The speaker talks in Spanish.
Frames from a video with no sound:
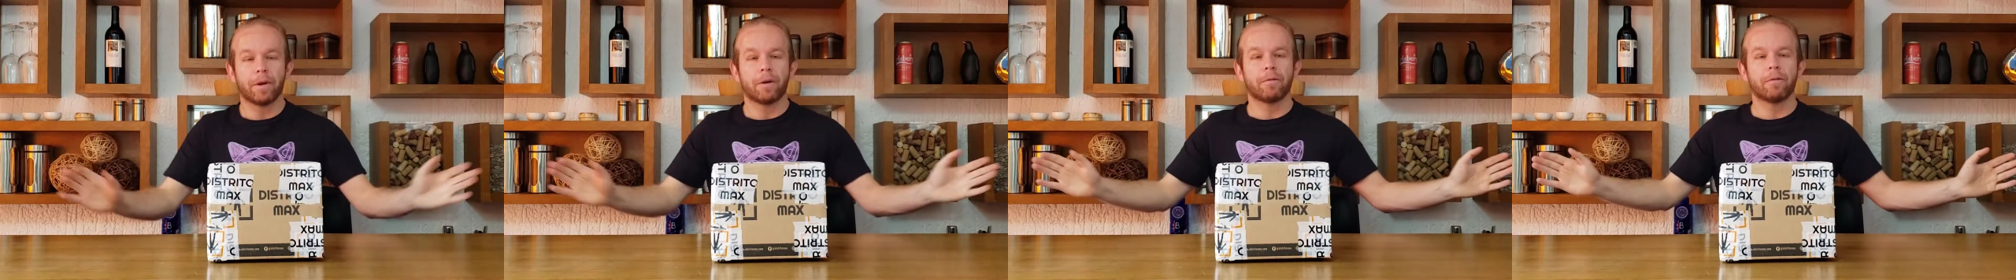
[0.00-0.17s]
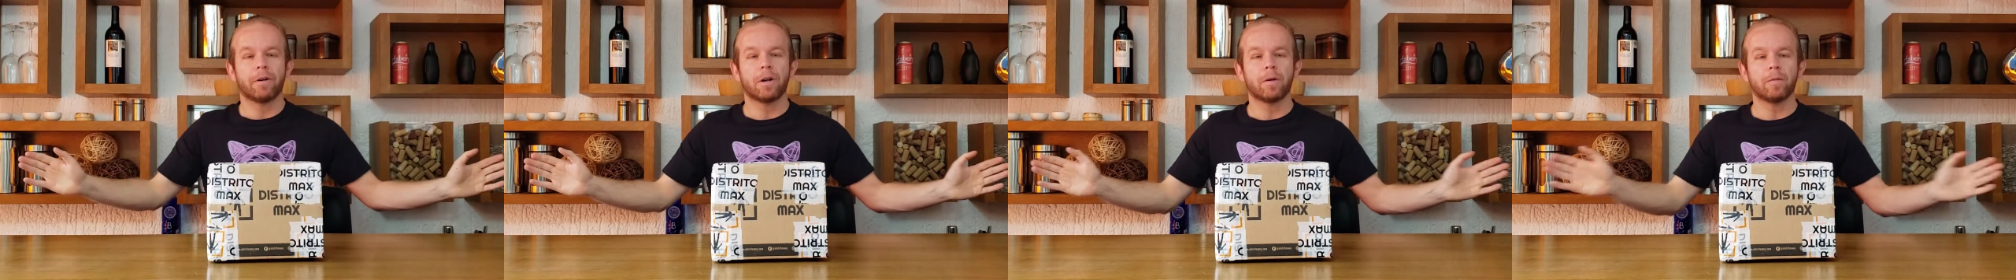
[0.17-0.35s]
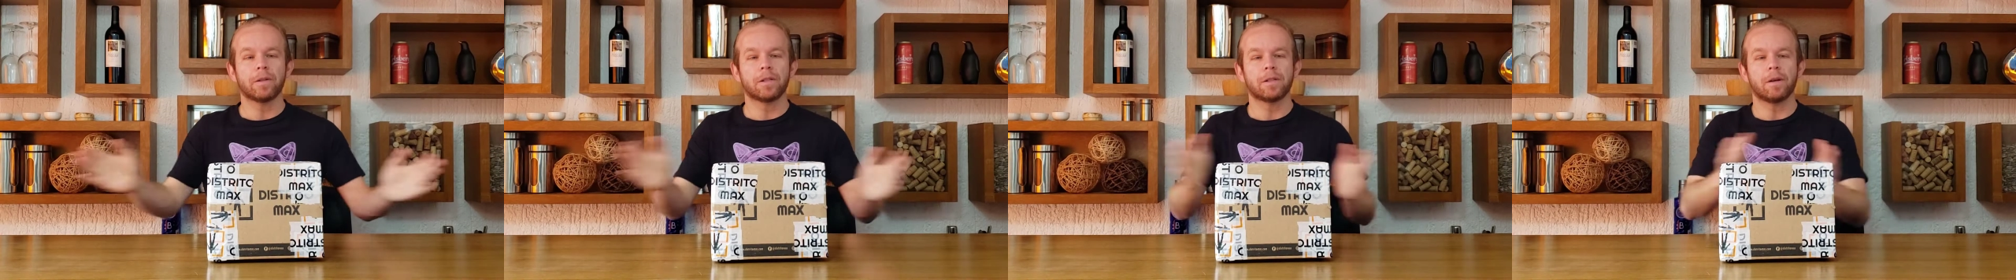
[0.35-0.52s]
Pero
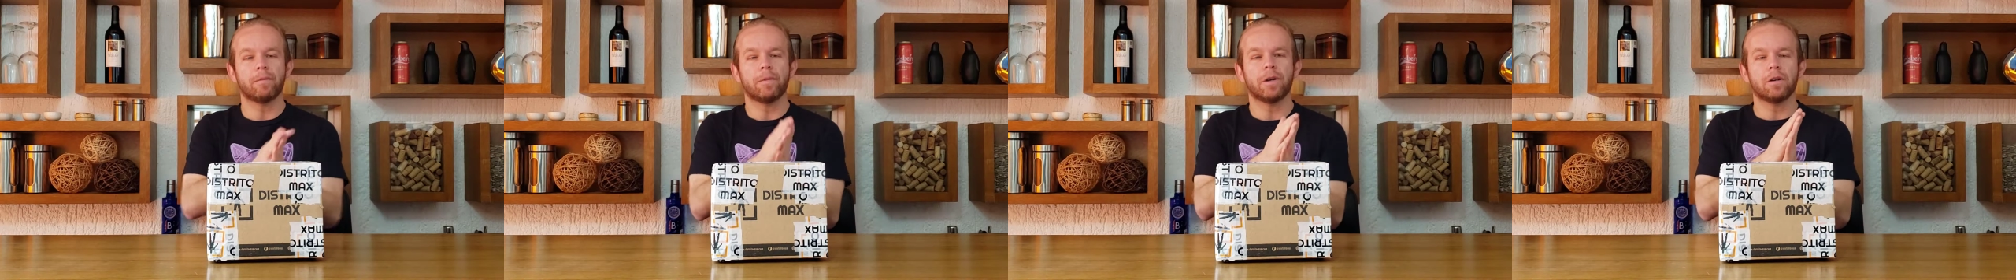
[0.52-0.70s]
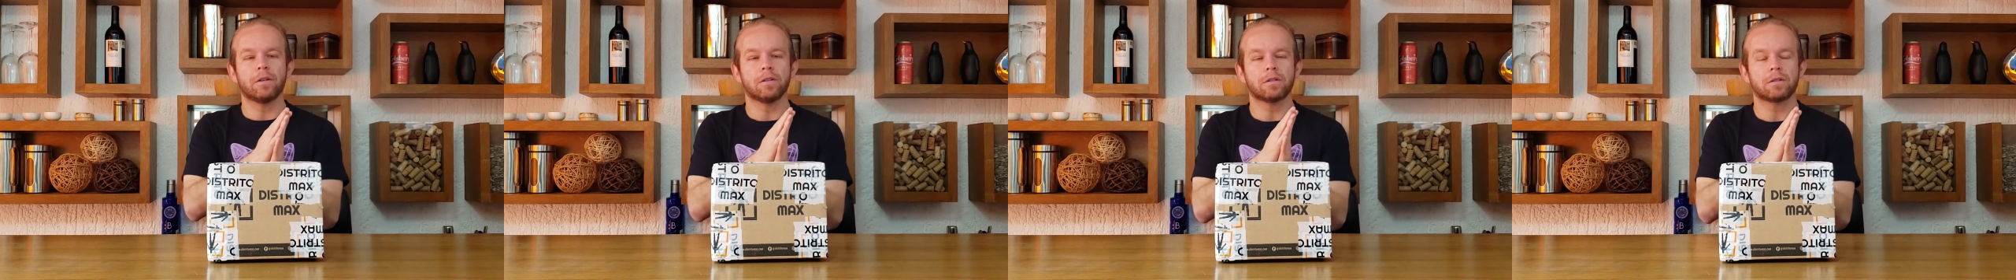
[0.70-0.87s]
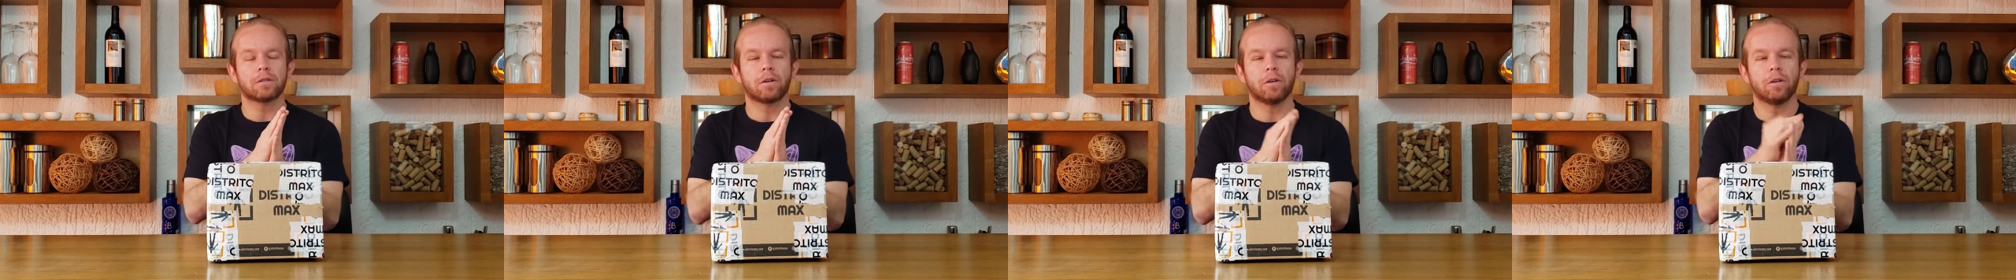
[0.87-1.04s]
bueno mis
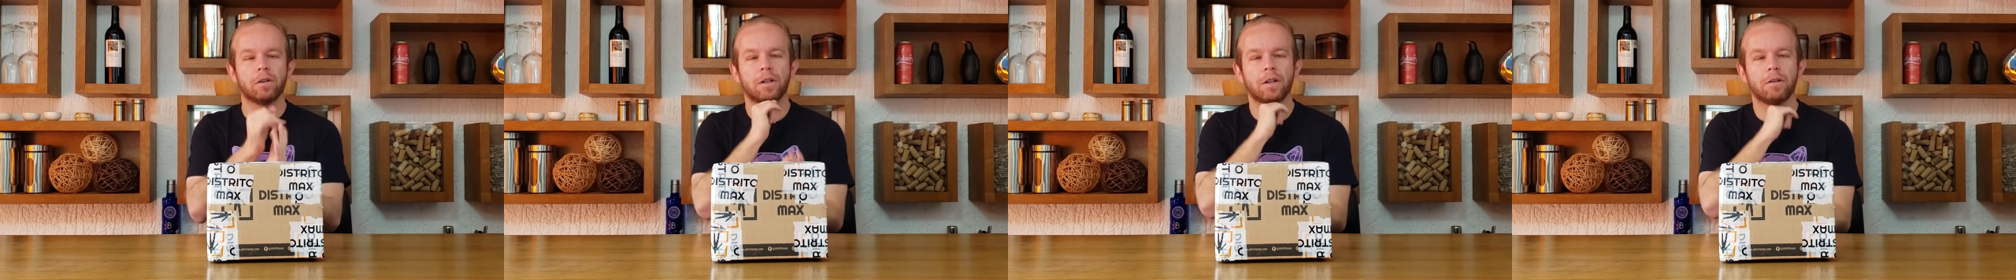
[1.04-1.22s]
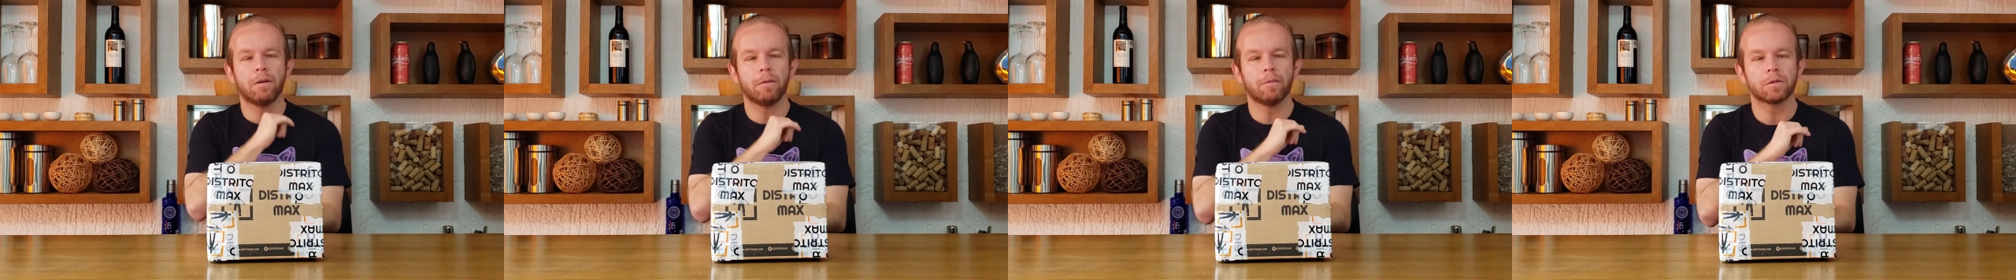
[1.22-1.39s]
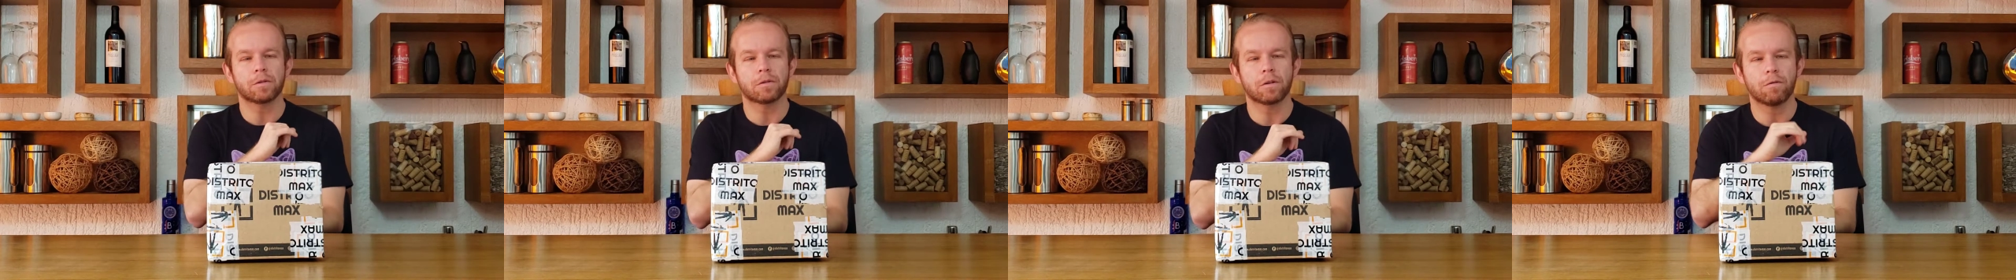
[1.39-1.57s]
amigos,
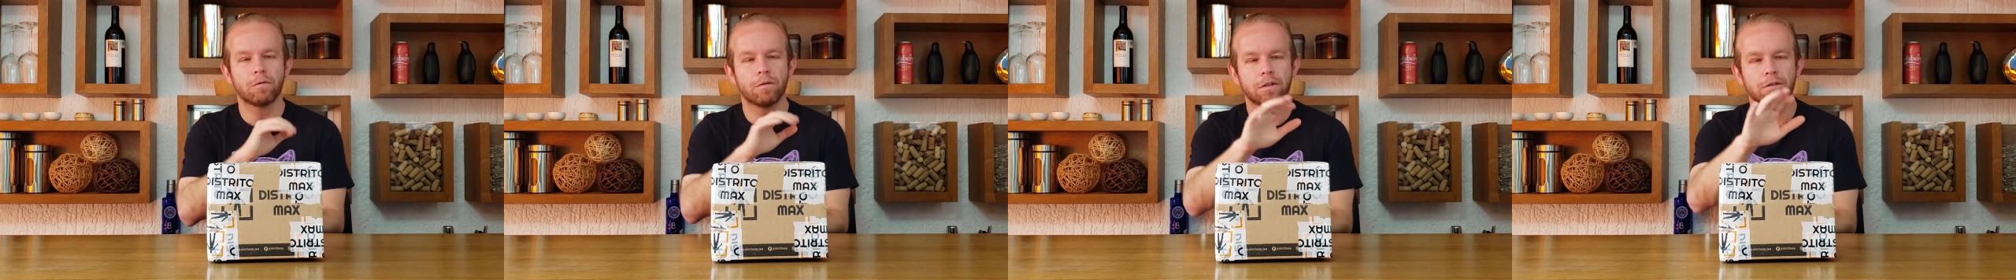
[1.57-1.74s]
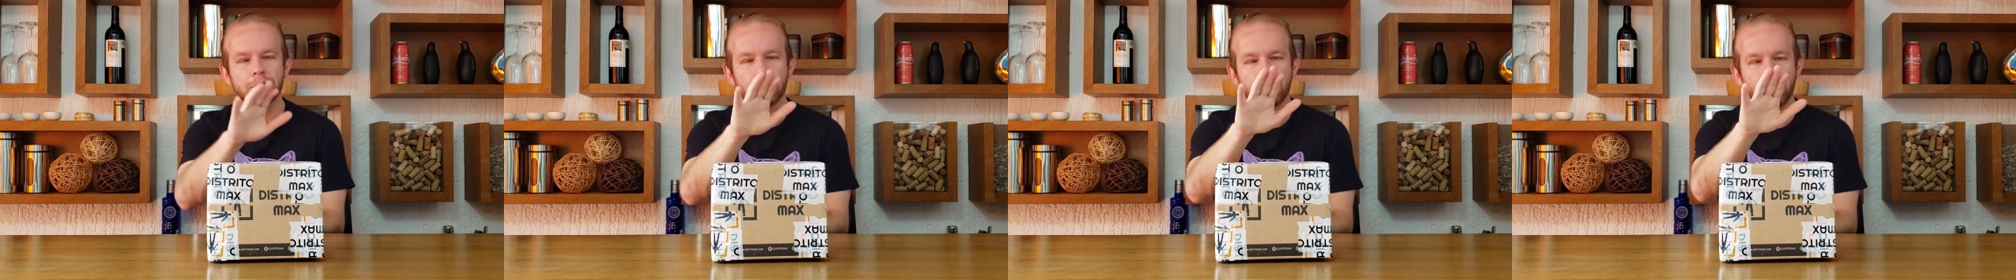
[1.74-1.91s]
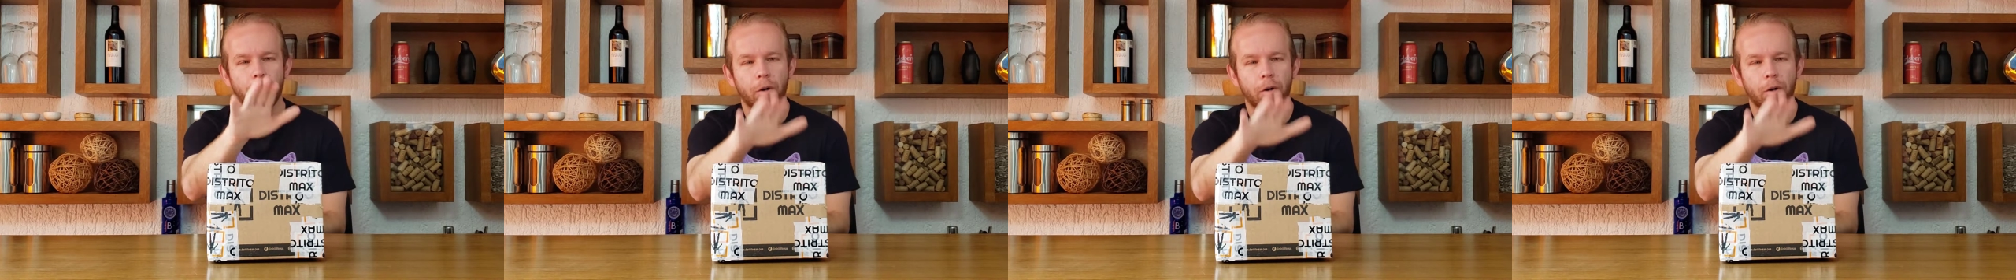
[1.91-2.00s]
continuamos con nuestro